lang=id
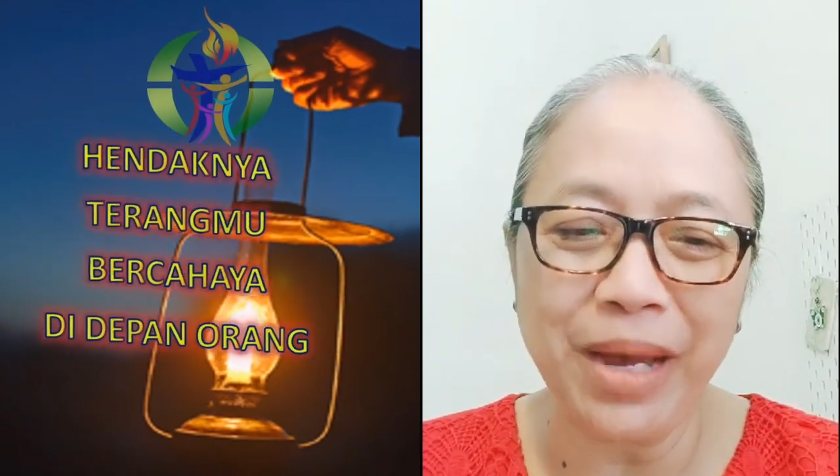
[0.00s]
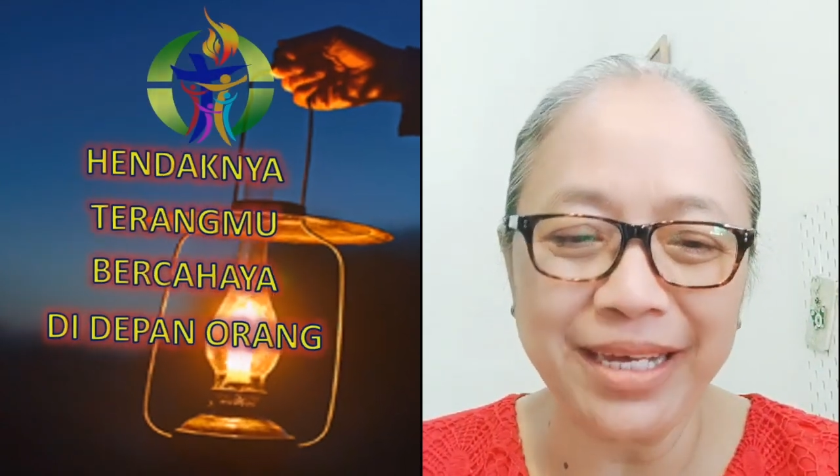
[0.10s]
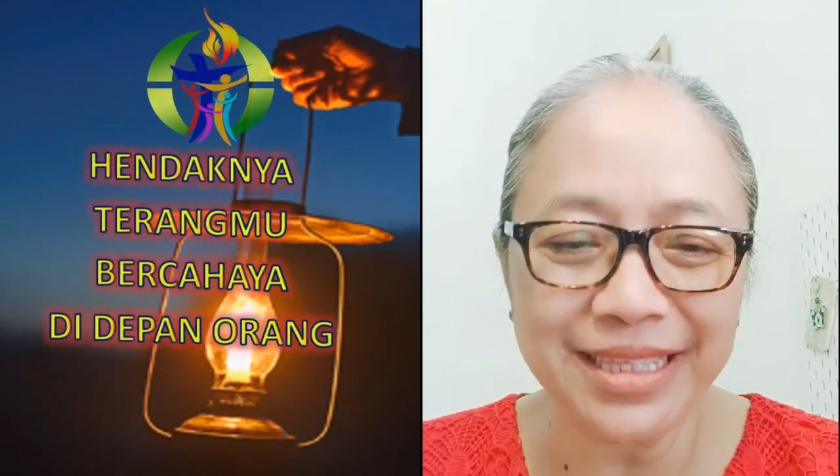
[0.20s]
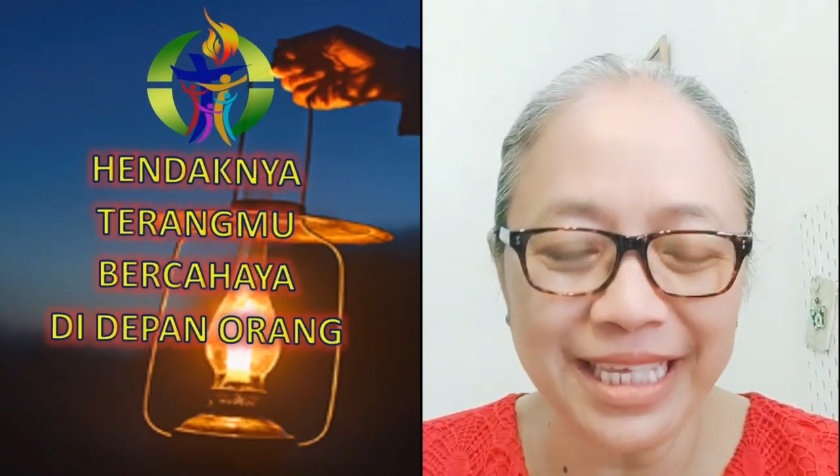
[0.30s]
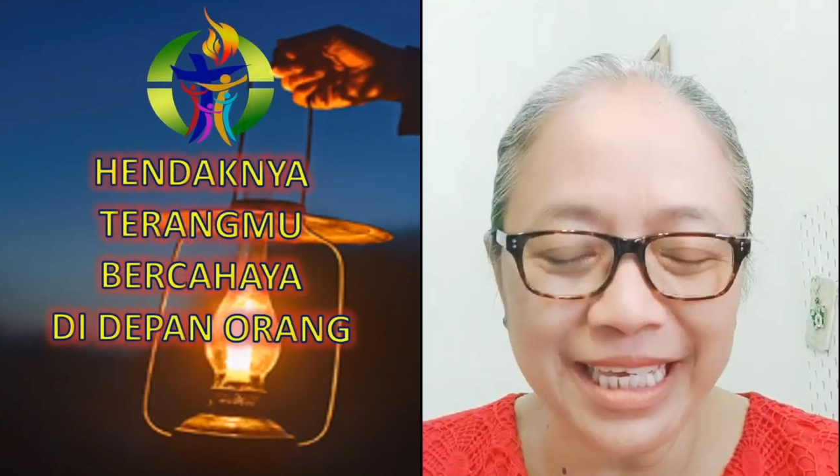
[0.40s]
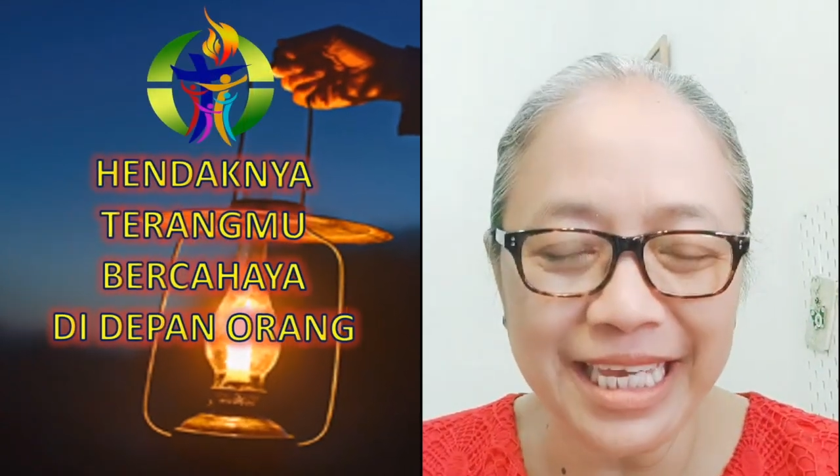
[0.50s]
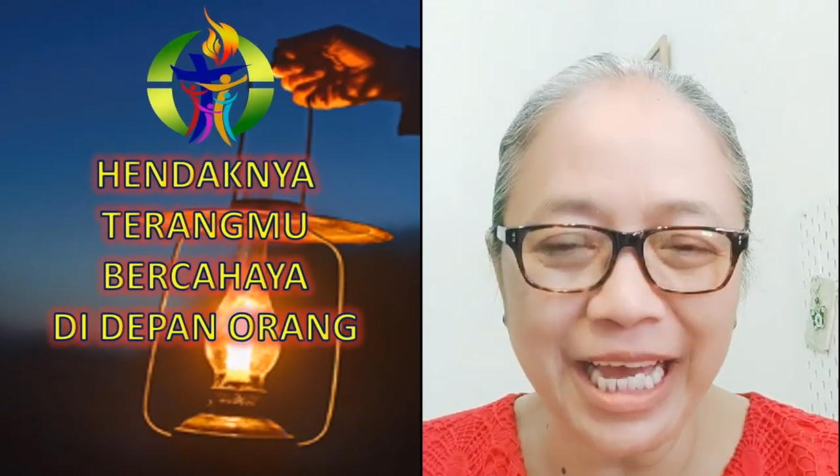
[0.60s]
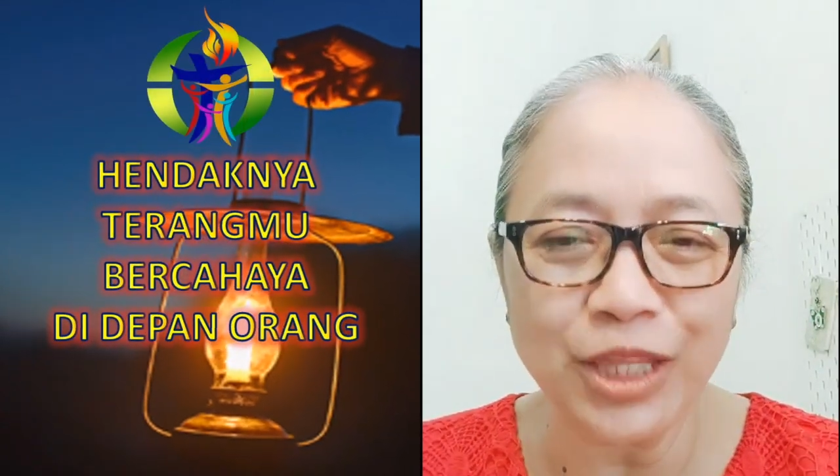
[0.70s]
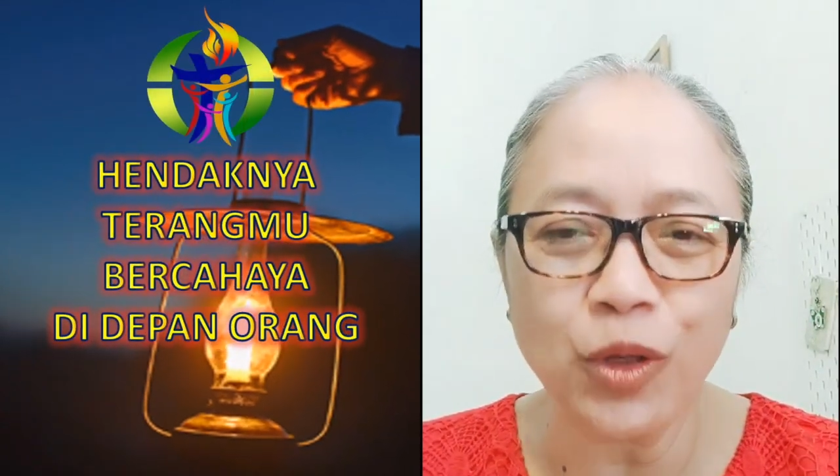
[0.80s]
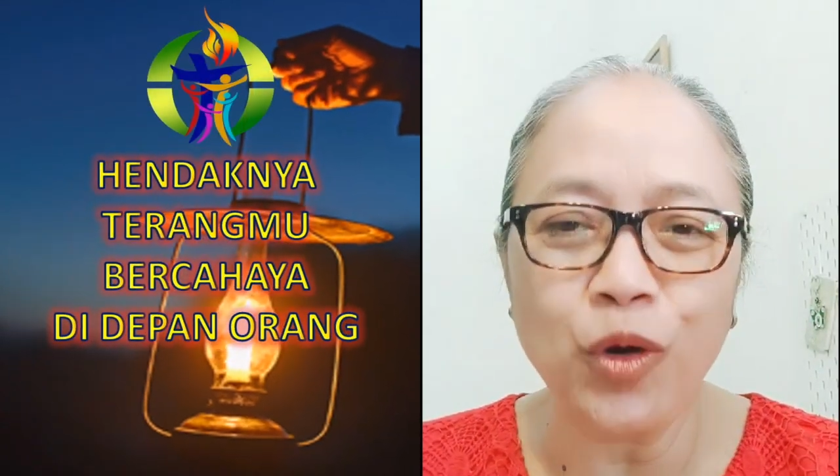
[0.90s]
bakti
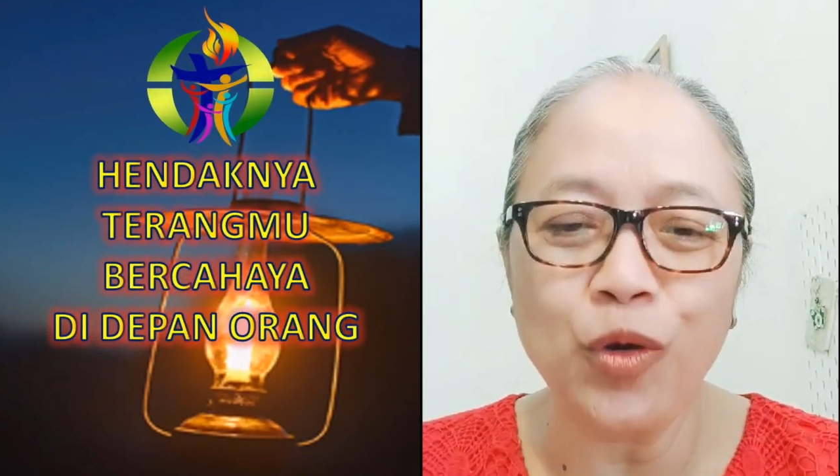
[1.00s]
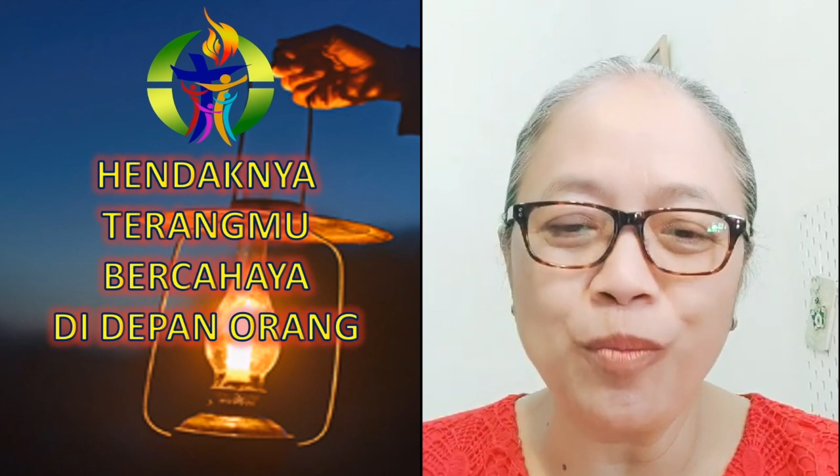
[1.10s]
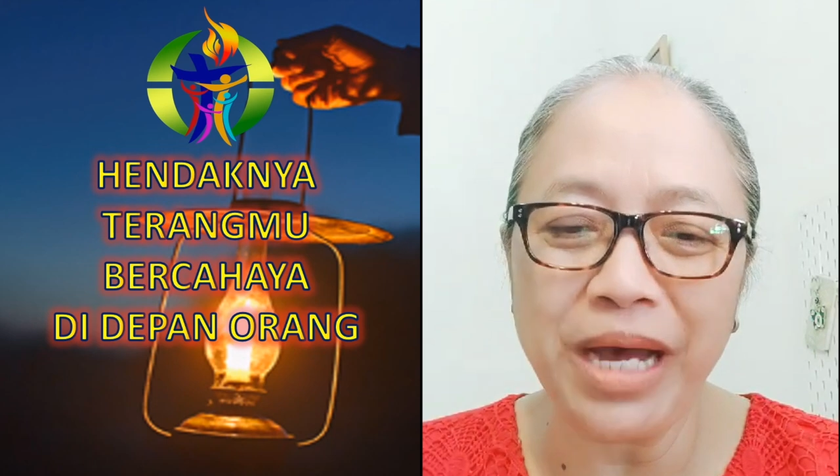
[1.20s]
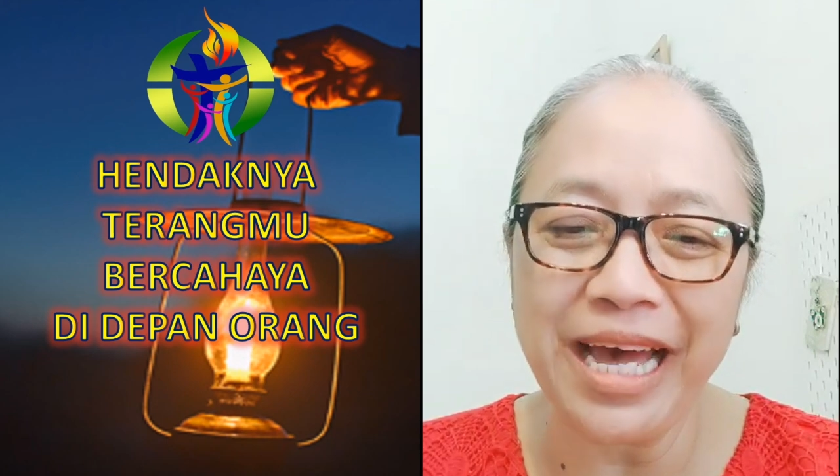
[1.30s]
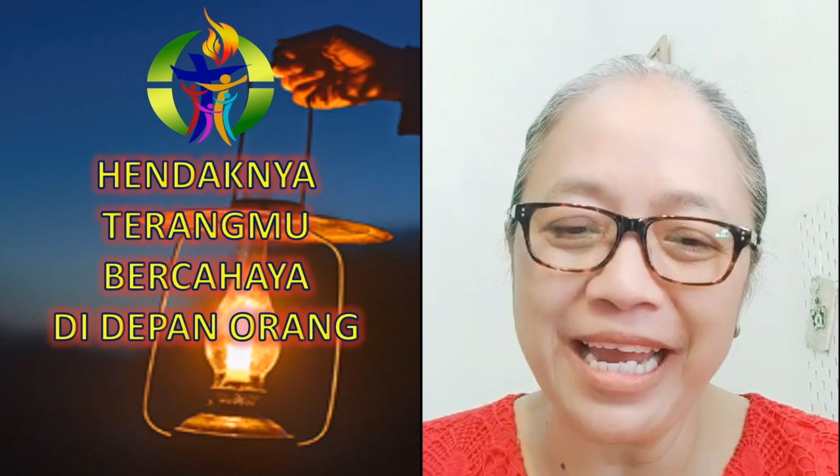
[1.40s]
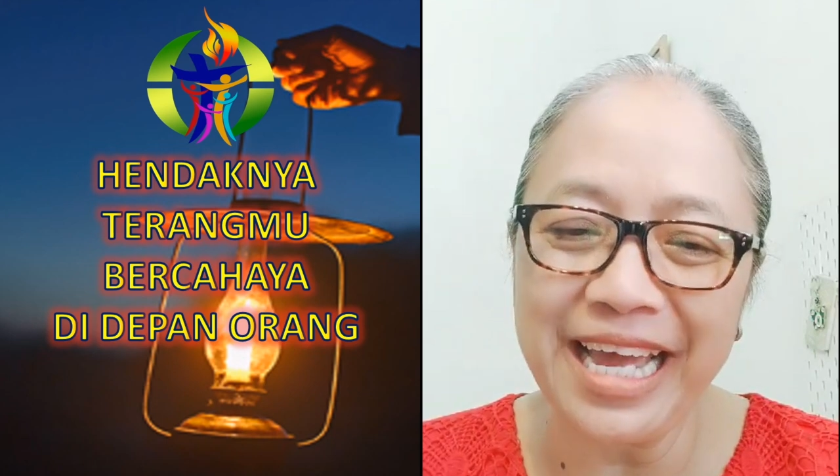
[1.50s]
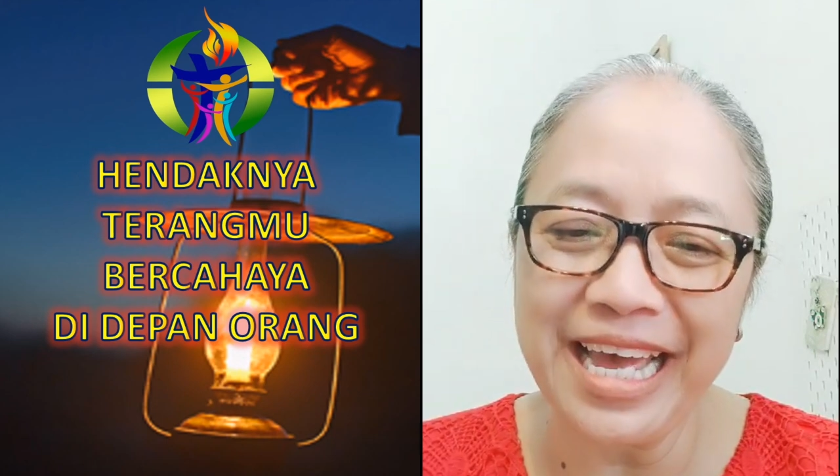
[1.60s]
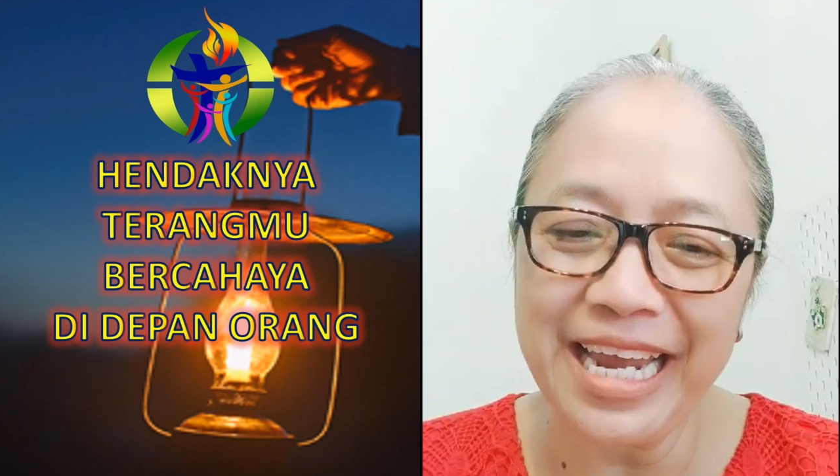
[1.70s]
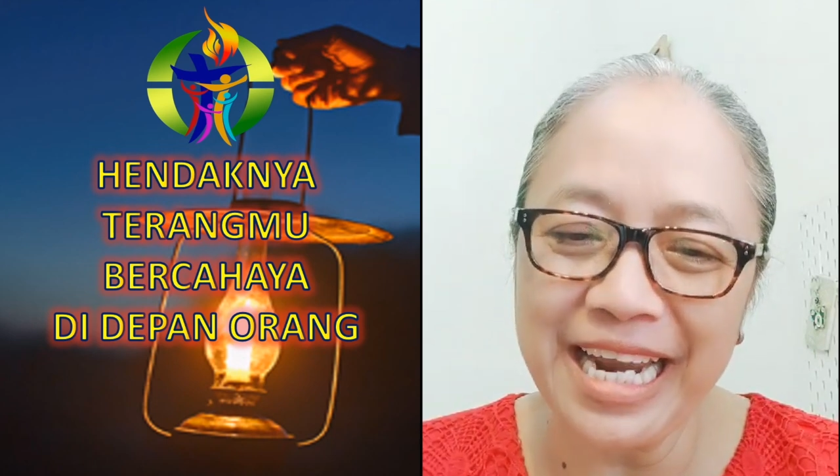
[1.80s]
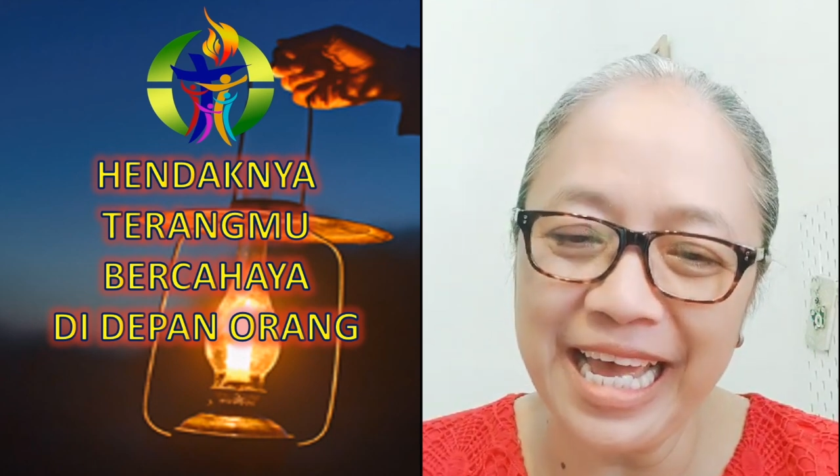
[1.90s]
atau lomba
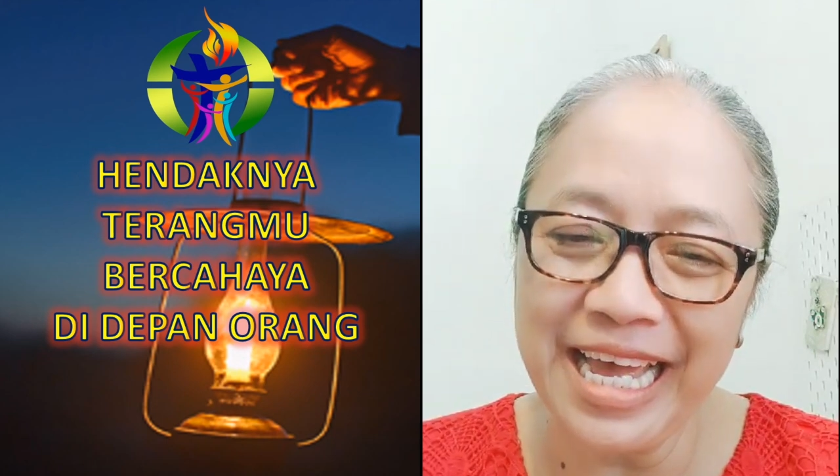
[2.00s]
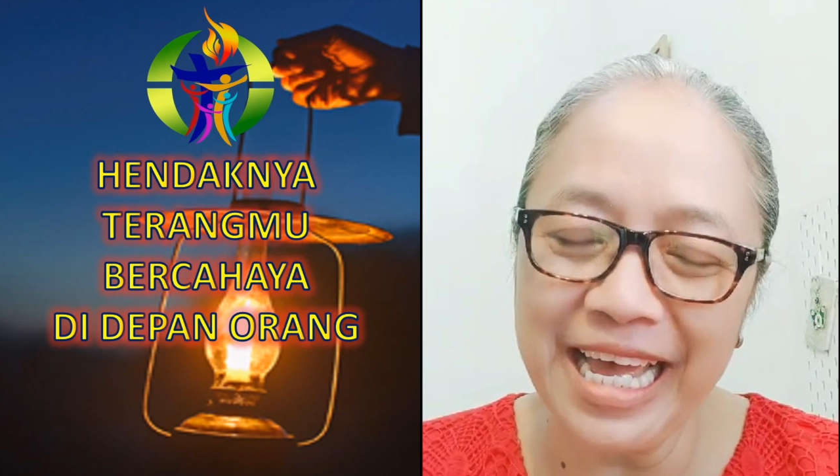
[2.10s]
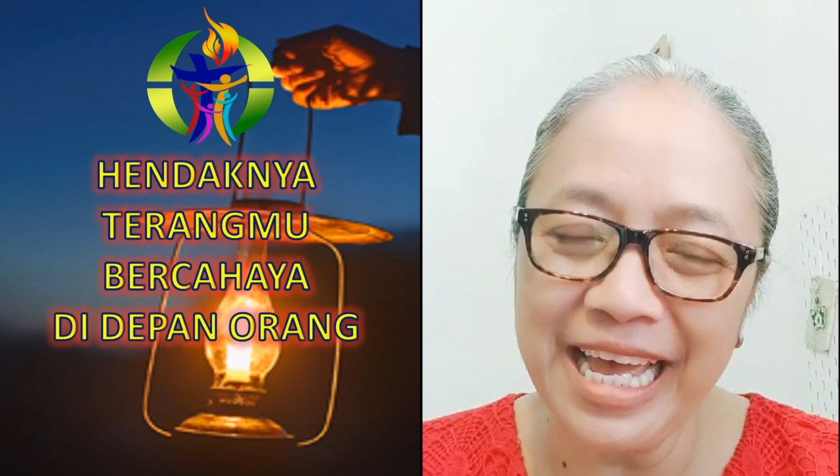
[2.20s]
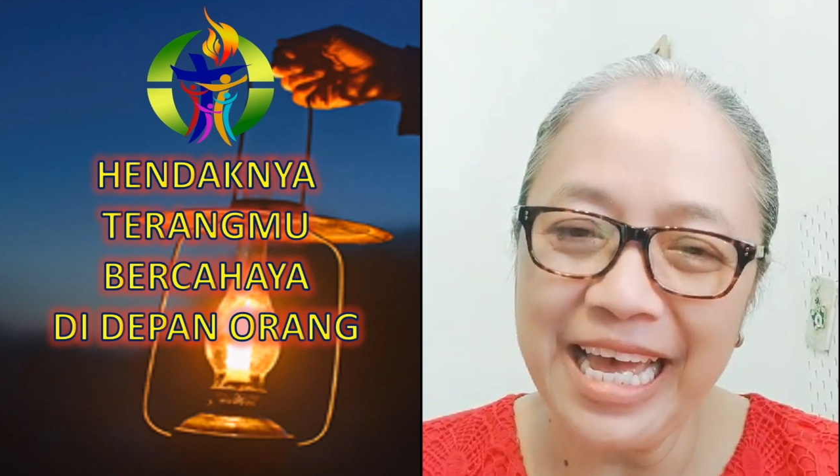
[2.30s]
anak-anak